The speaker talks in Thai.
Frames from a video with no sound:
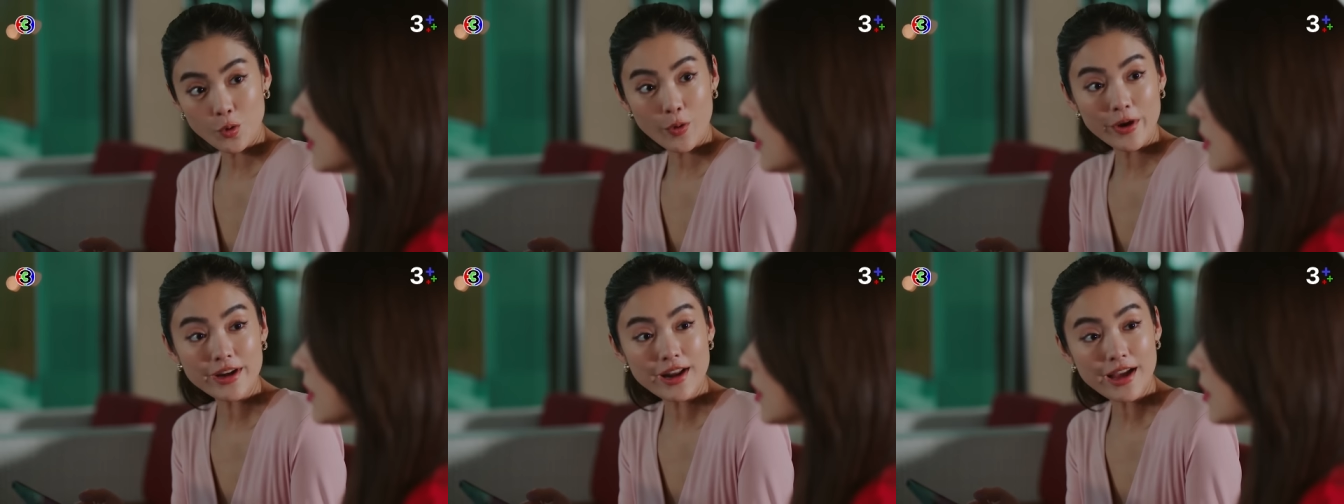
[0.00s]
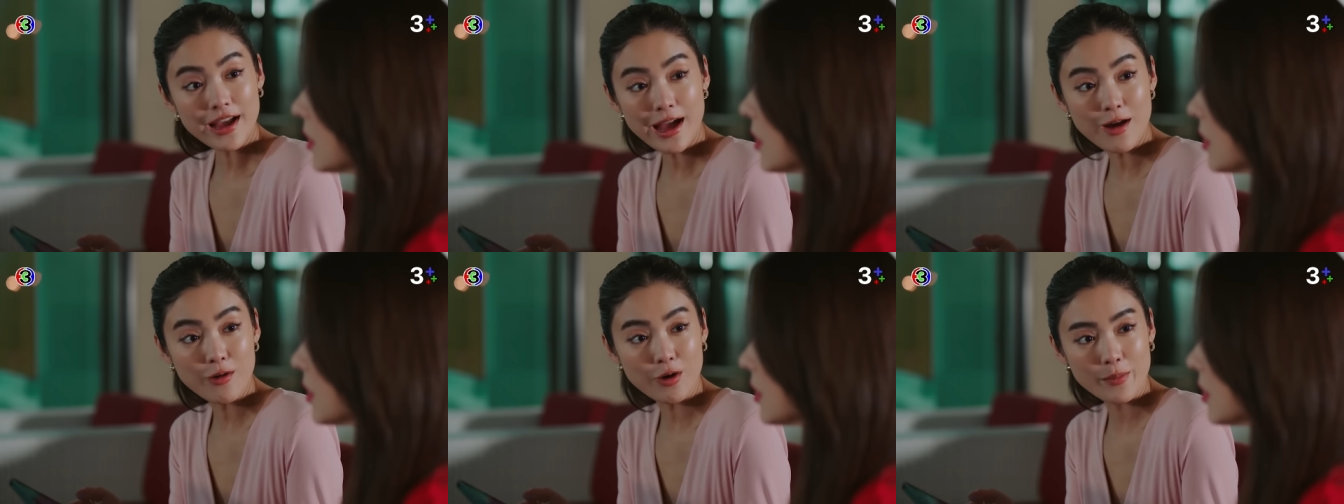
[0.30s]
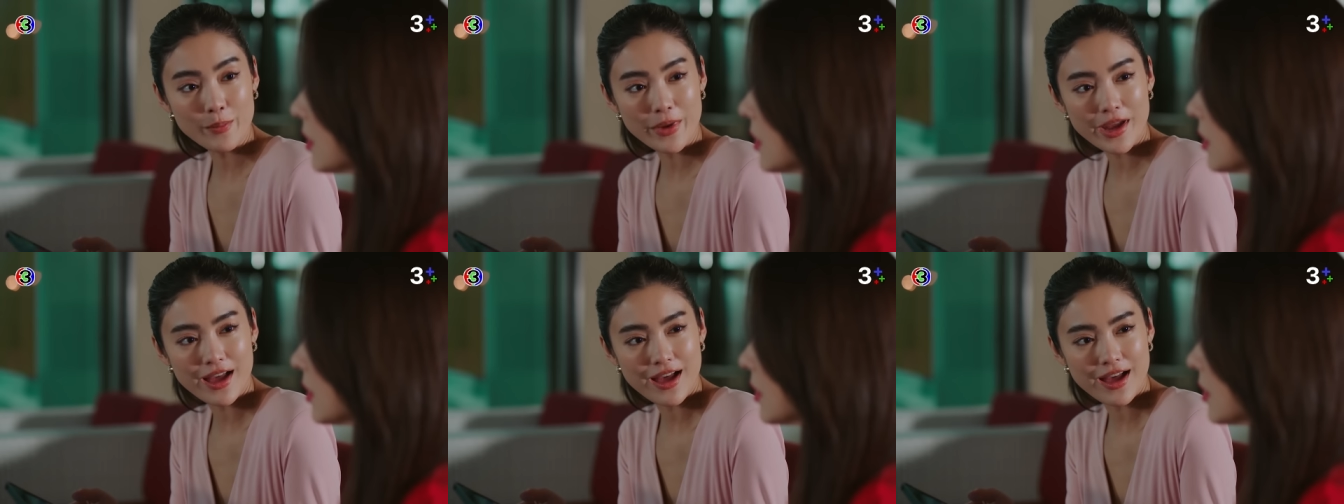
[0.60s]
ส่งให้นักข่าว
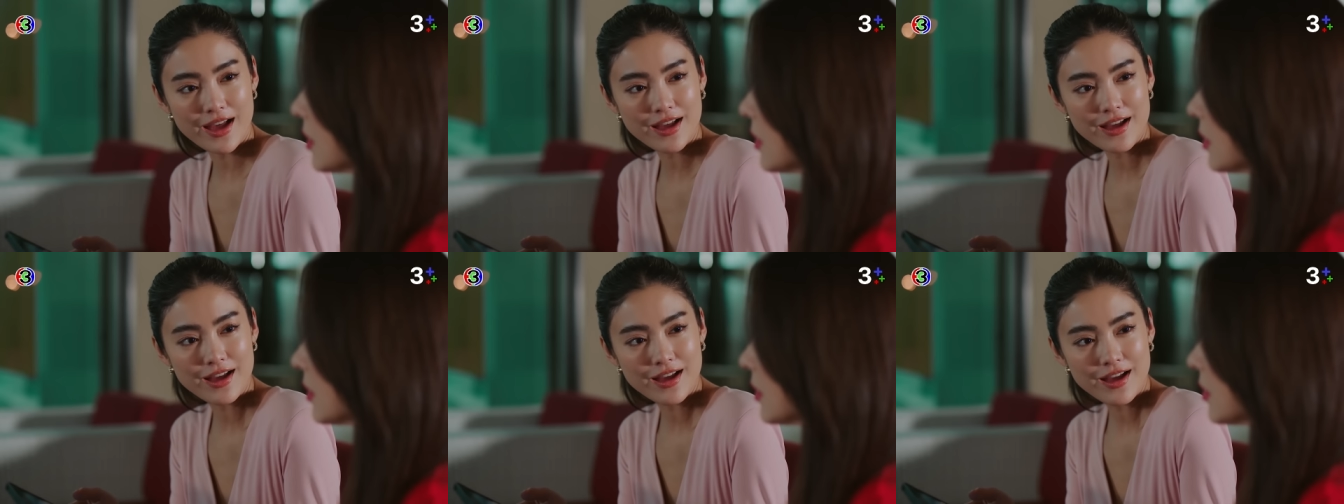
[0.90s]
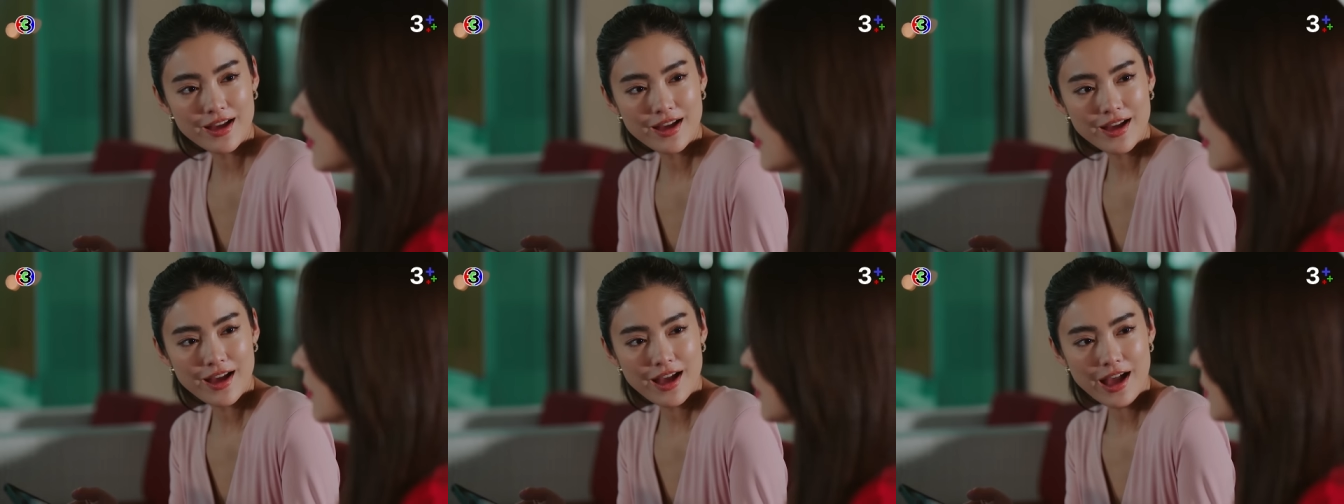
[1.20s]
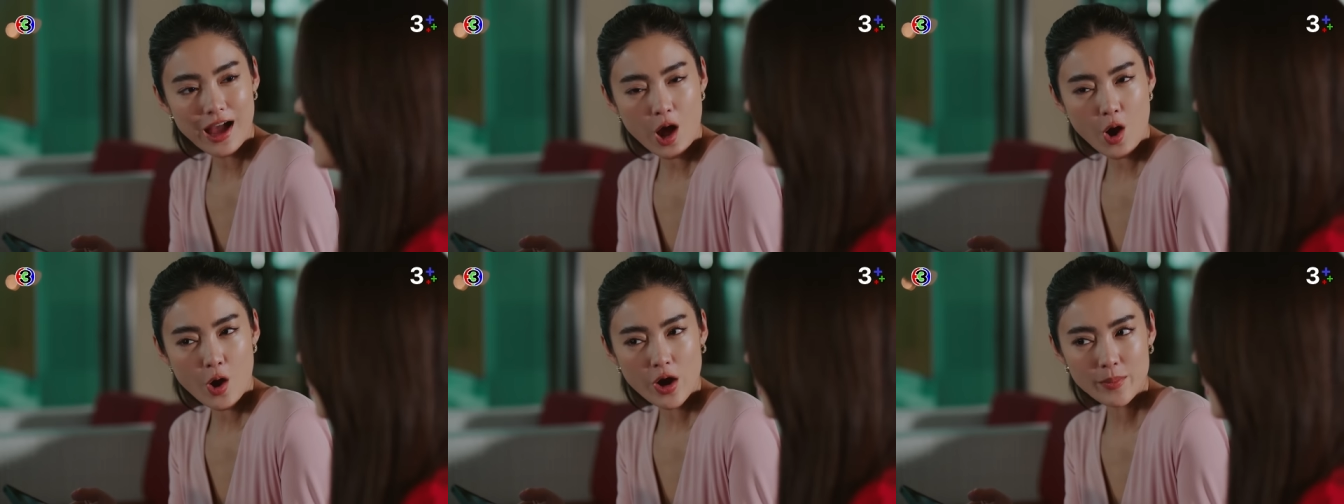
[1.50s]
เลยไหมคะ
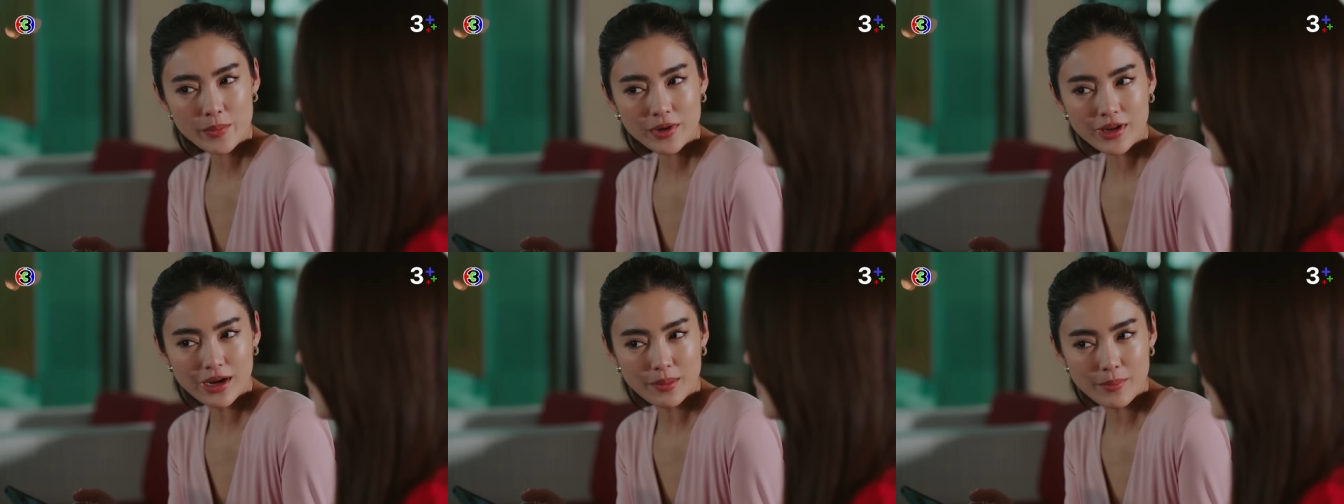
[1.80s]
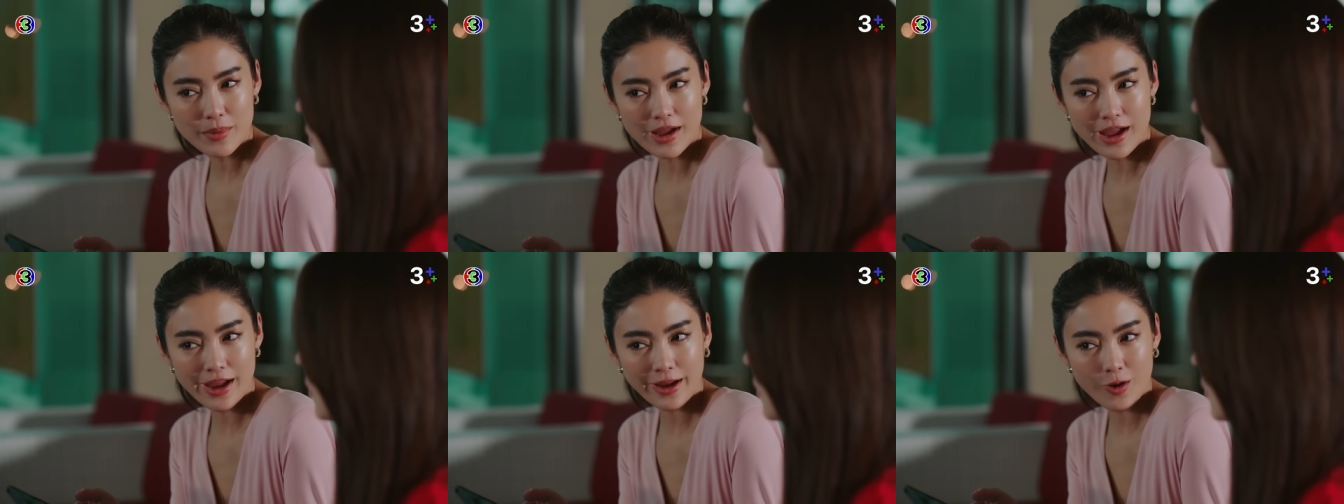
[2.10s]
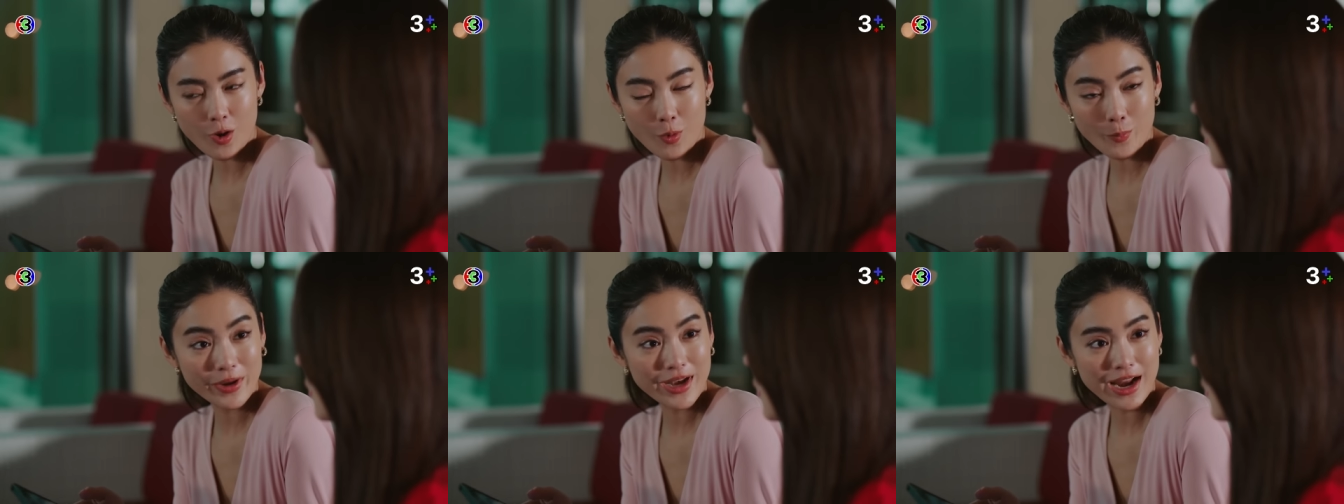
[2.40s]
เอาให้มันกลับมาขาย
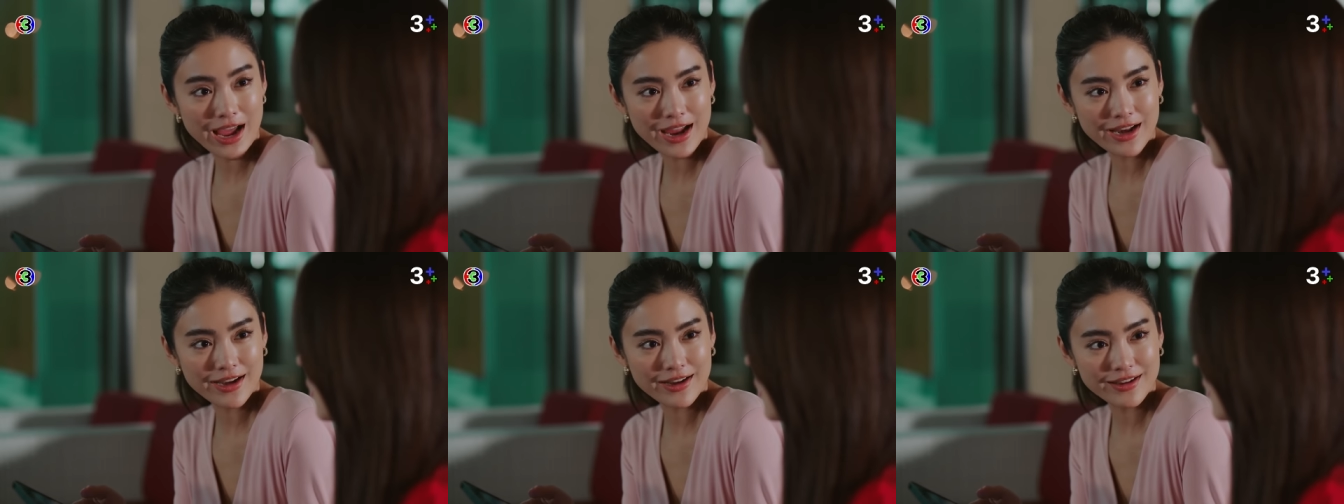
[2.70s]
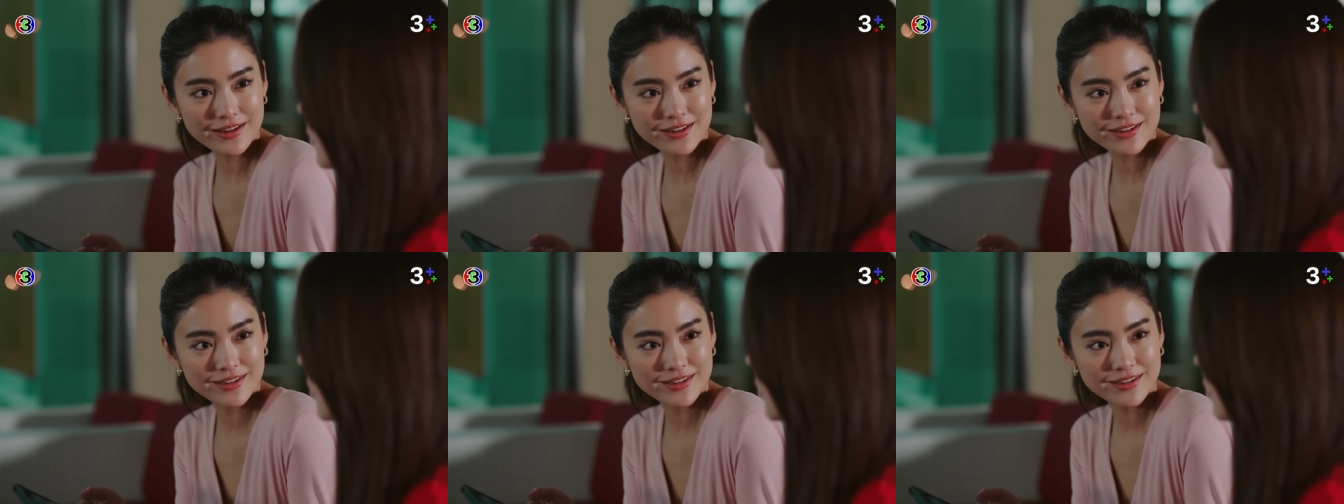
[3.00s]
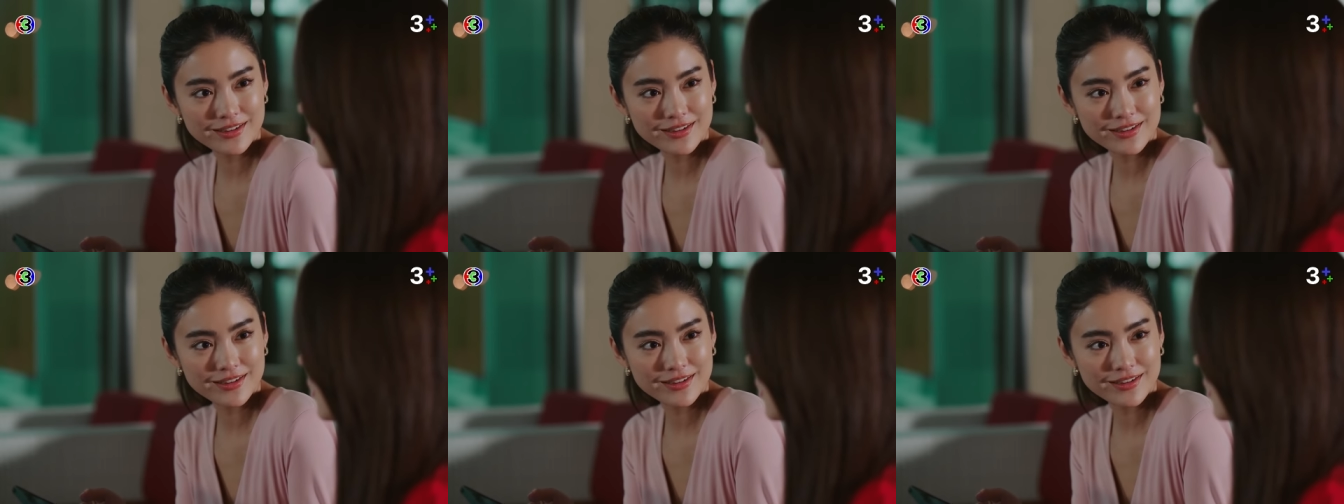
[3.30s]
ของไม่ได้เลย